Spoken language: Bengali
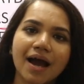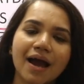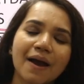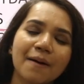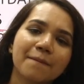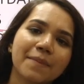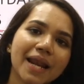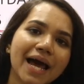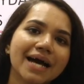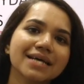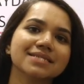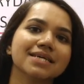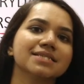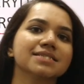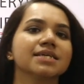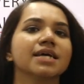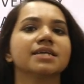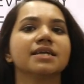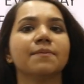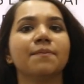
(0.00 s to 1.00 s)
প্লাস
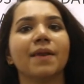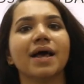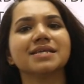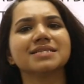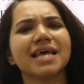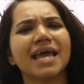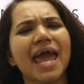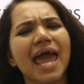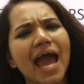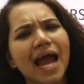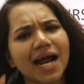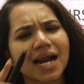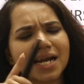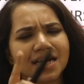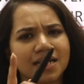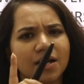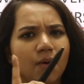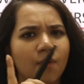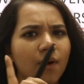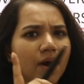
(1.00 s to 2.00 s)
আজকেরটা প্লাস
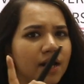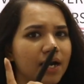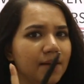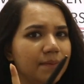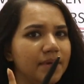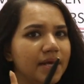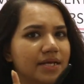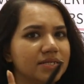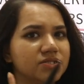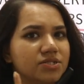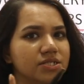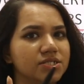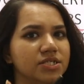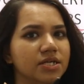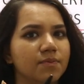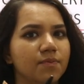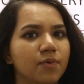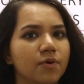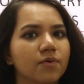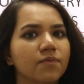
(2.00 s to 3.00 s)
একটা ওয়ার্ড আমি এক্সট্রা
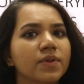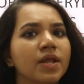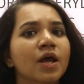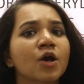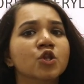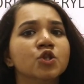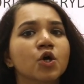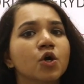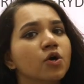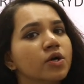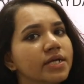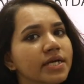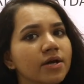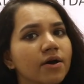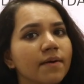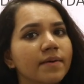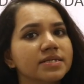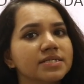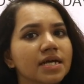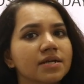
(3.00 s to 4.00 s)
শিখব তখন কি
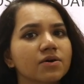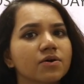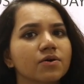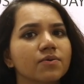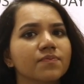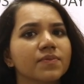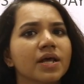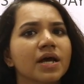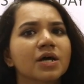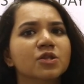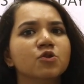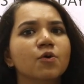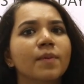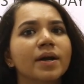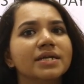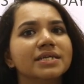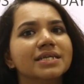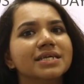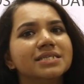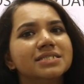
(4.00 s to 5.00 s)
হবে জানো তোমার
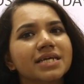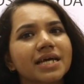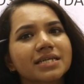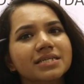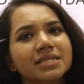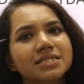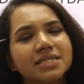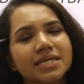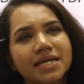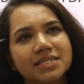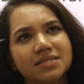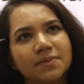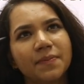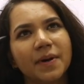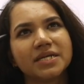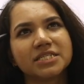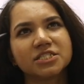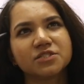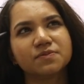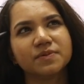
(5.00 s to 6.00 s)
নিজে নিজেকে যে
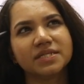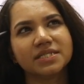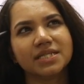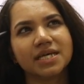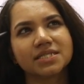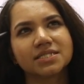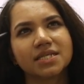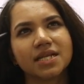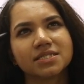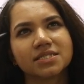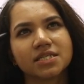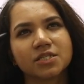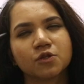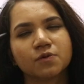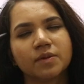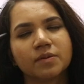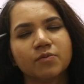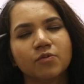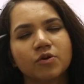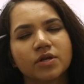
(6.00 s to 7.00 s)
পানিশমেন্ট দিয়েছিল সেটা
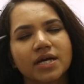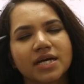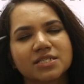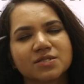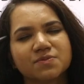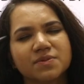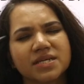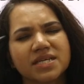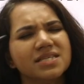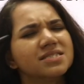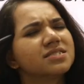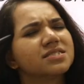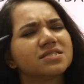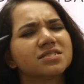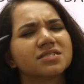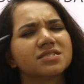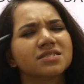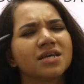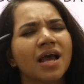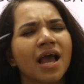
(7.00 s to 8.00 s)
তোমার মনে আসবে ইস
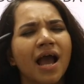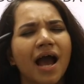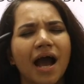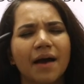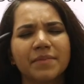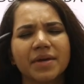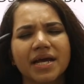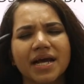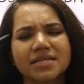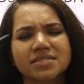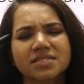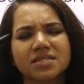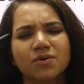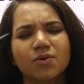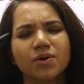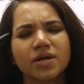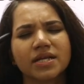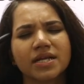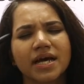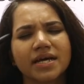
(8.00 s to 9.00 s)
আমি এই কাজটা
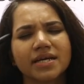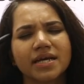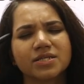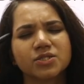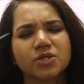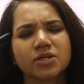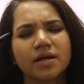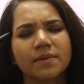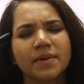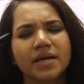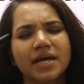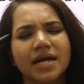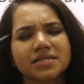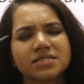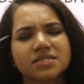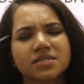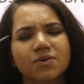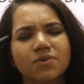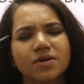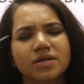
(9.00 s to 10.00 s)
করি না এর জন্য আমি এই
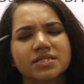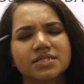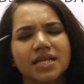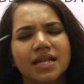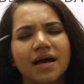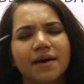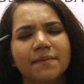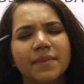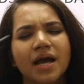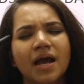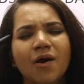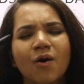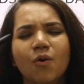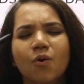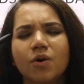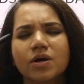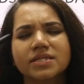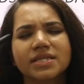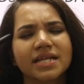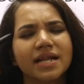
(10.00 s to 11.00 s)
কাজটা করেছিলাম
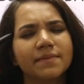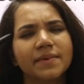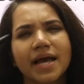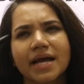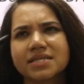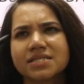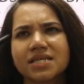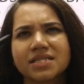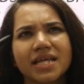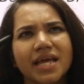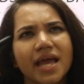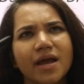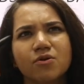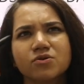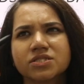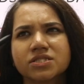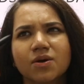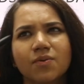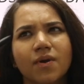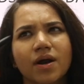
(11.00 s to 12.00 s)
ওই দিন আমি একসাথে
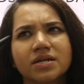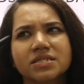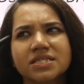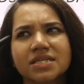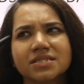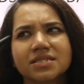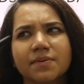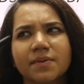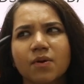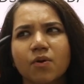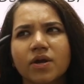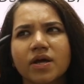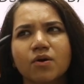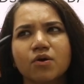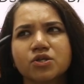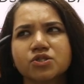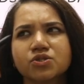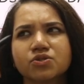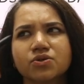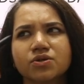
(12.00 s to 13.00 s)
একুশটা ওয়ার্ড শিখতে পারি অনেক
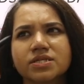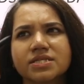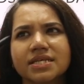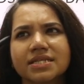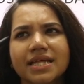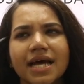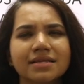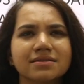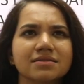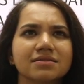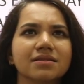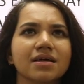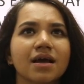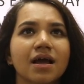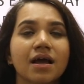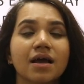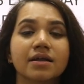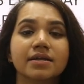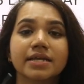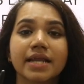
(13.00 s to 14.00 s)
কষ্ট হয়েছে ধ্যাত
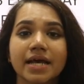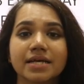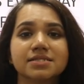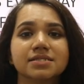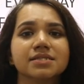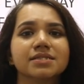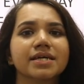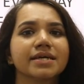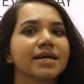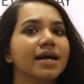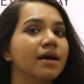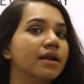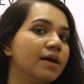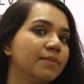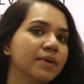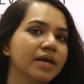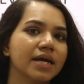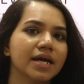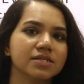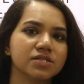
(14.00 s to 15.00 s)
নেক্সট দিন থেকে আর
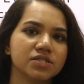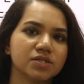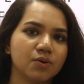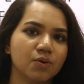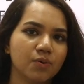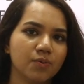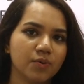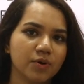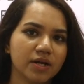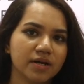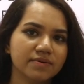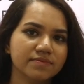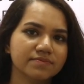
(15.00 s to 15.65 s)
আমি এই কাজটা করব না